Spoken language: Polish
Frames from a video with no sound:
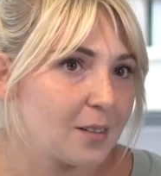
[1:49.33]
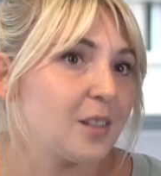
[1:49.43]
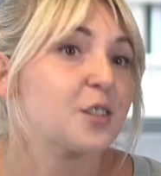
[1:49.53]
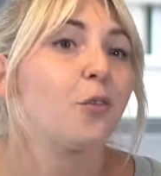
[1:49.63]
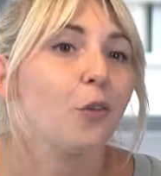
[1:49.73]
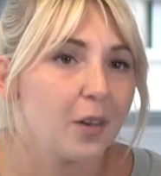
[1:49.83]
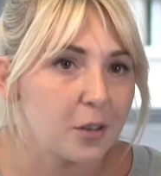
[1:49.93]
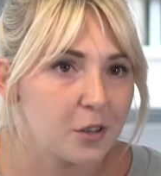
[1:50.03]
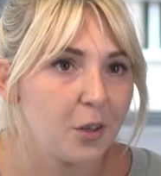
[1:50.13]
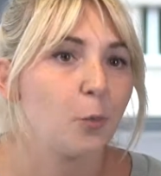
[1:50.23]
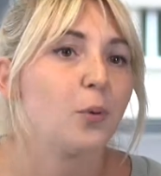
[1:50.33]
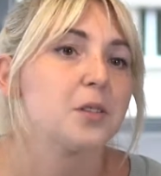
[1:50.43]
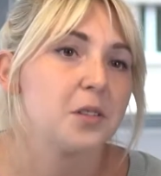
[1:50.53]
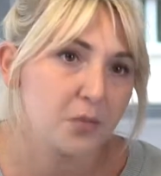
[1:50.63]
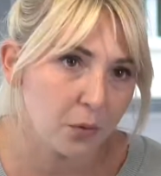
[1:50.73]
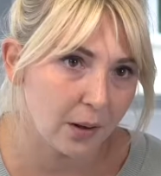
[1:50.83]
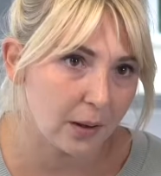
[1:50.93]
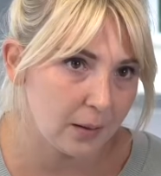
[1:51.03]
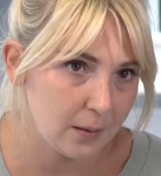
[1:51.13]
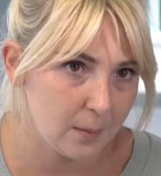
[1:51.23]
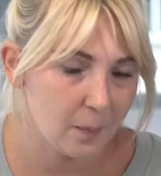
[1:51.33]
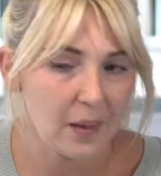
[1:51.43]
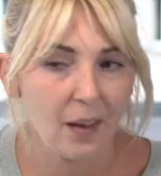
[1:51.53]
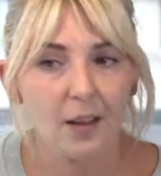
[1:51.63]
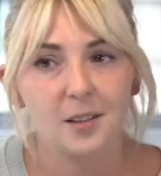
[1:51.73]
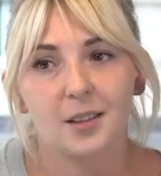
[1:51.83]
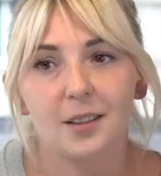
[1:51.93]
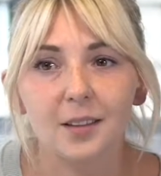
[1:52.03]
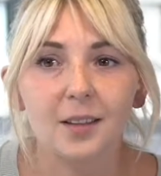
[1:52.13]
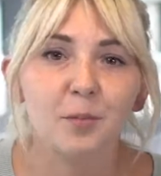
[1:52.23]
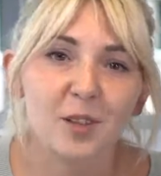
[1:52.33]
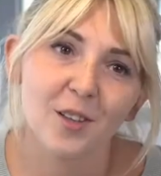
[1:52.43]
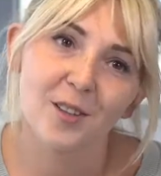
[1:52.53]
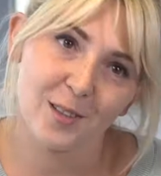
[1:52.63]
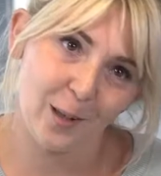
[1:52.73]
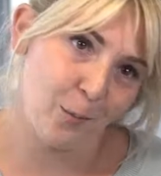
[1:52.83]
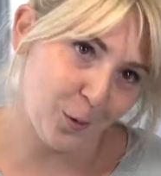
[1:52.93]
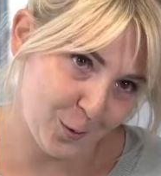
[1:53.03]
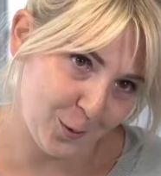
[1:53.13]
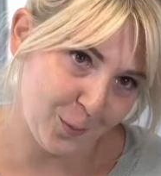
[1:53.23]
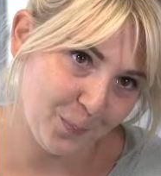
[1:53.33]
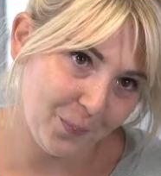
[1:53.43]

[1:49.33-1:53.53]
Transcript: na swoje, czyli opłacać swój kredyt. Z kredytem też nie jest tak prosto.